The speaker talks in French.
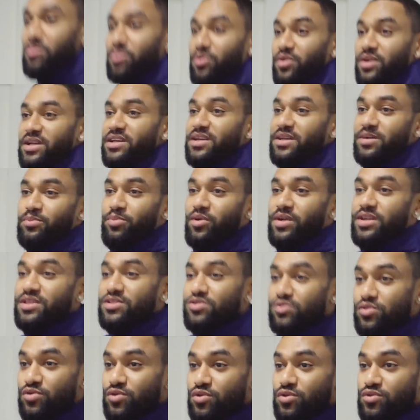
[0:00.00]
pour les, pour les
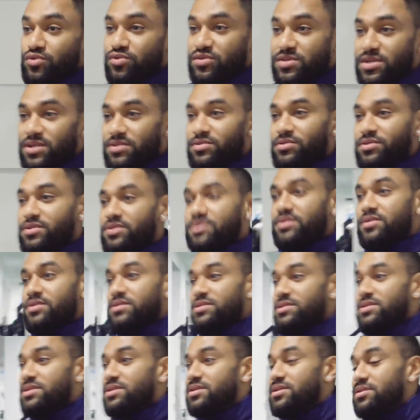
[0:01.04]
sauts, tout ça, donc euh,
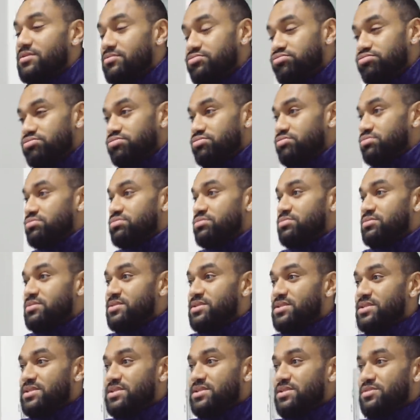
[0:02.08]

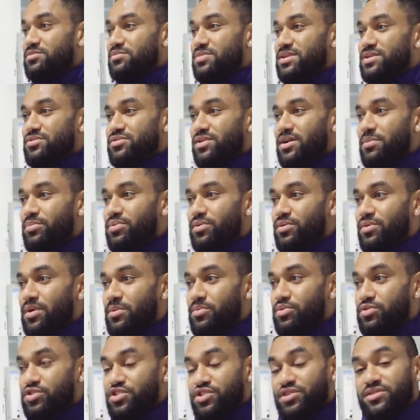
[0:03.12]
c'est une blessure un peu, un
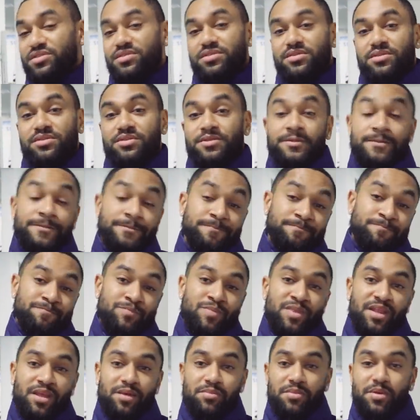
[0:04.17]
peu chiante.
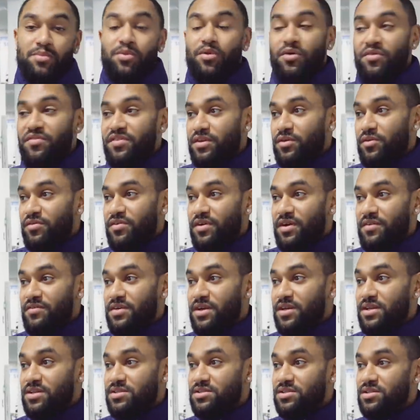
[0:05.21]
Mais bon, on fait, on fait
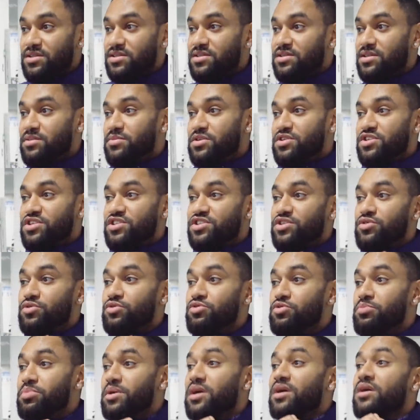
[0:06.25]
avec, hein, c'est le métier, j'ai
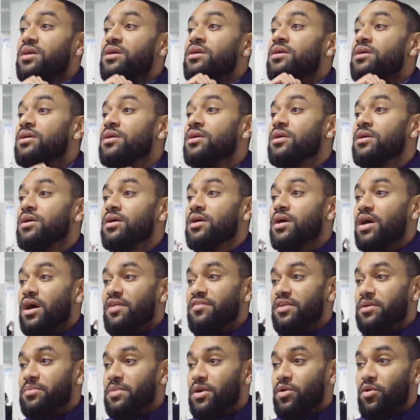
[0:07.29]
connu pire
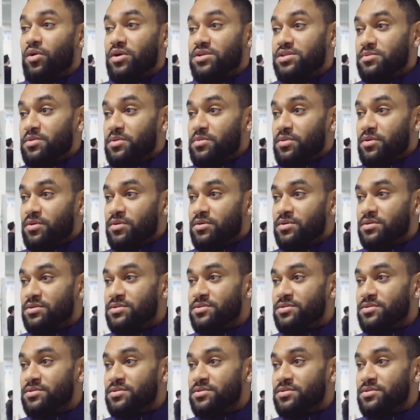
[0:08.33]
avec mes croisés, mais bon.